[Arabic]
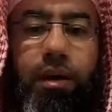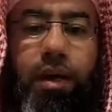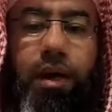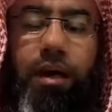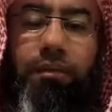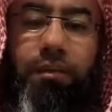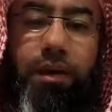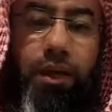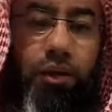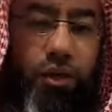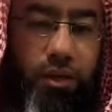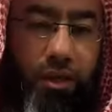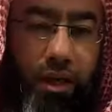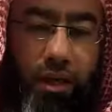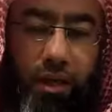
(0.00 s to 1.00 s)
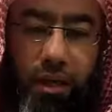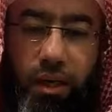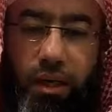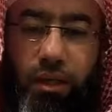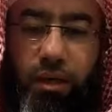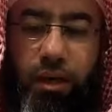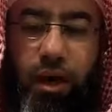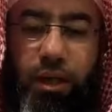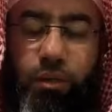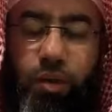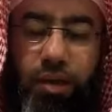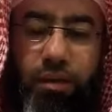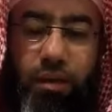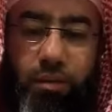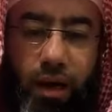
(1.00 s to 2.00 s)
أنا فرح جدا لأني راح
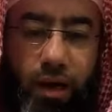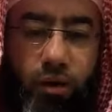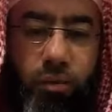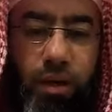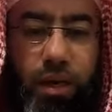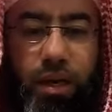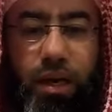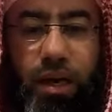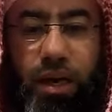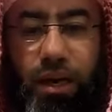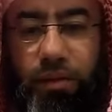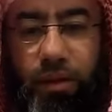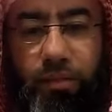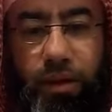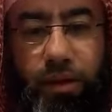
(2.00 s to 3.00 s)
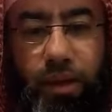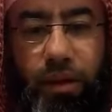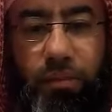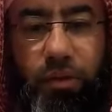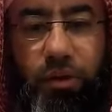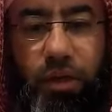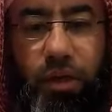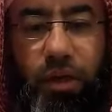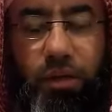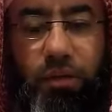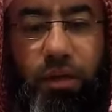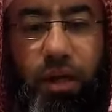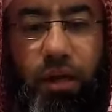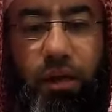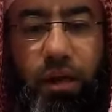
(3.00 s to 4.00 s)
أتواصل معكم من خلال هذا البرنامج اللي
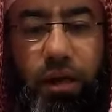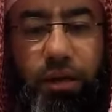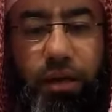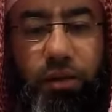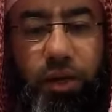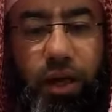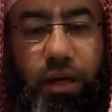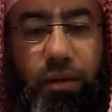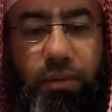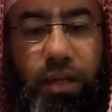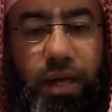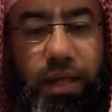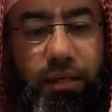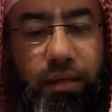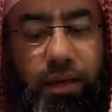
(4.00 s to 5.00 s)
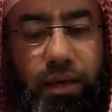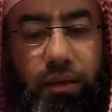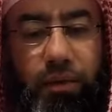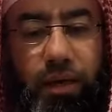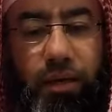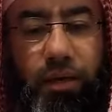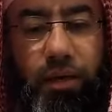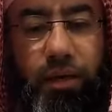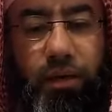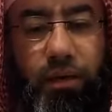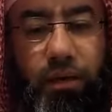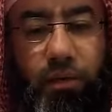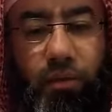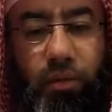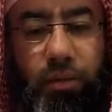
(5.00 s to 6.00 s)
أسأل الله أن يجعله بداية خير بيني
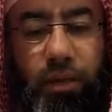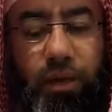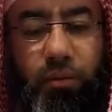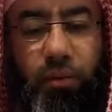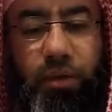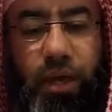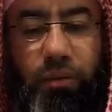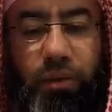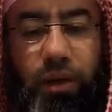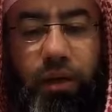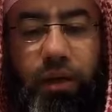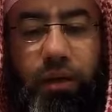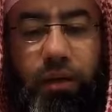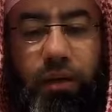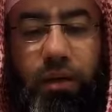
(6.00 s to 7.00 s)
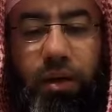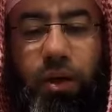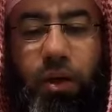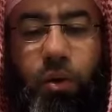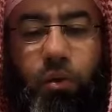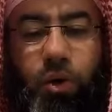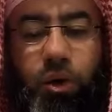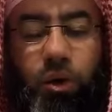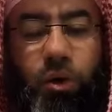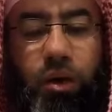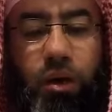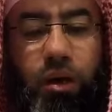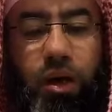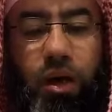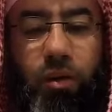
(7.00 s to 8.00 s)
آه، وبين المتابعين
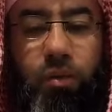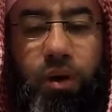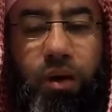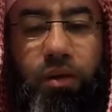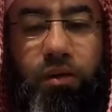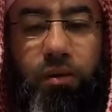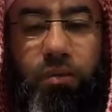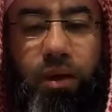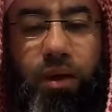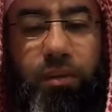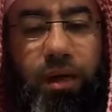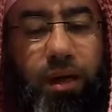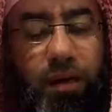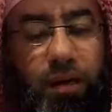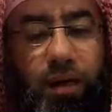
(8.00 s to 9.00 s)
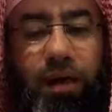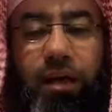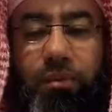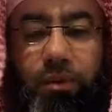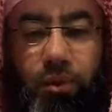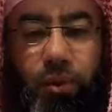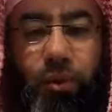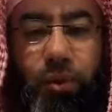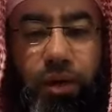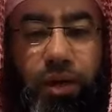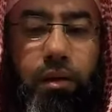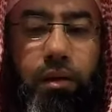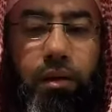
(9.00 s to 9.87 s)
والشكر لله أولا ثم لمن أقنعني بدخولي